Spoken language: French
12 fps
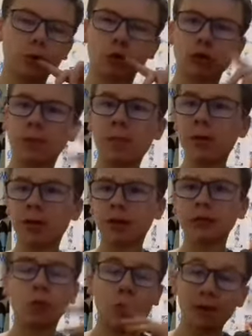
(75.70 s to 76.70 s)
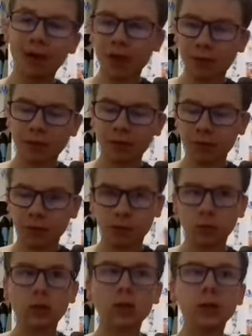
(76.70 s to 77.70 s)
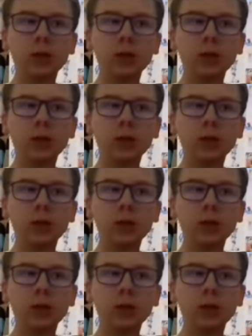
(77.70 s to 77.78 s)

je sais pas parler. Comparé à Marvel, pardon.